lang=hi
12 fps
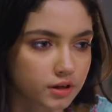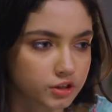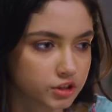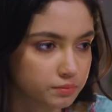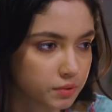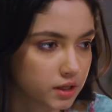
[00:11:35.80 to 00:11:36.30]

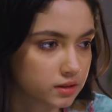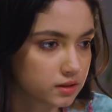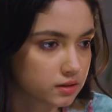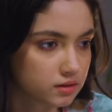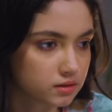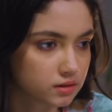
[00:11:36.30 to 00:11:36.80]
अजीब बात है
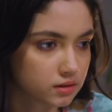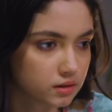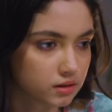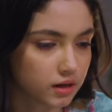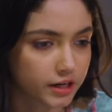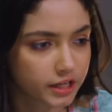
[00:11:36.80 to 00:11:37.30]

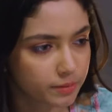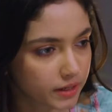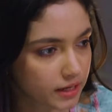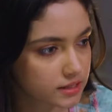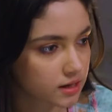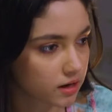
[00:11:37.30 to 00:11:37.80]
लड़की पे
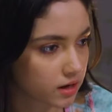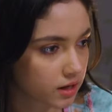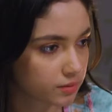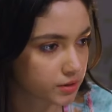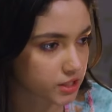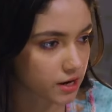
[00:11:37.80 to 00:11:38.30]
केस करने की
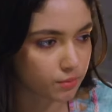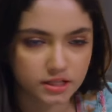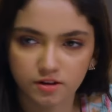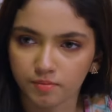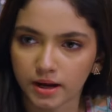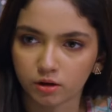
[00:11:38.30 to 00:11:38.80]
बजाय
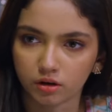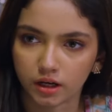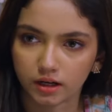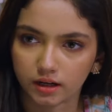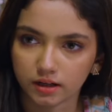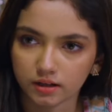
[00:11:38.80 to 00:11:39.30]
वासिफ भाई को लेकर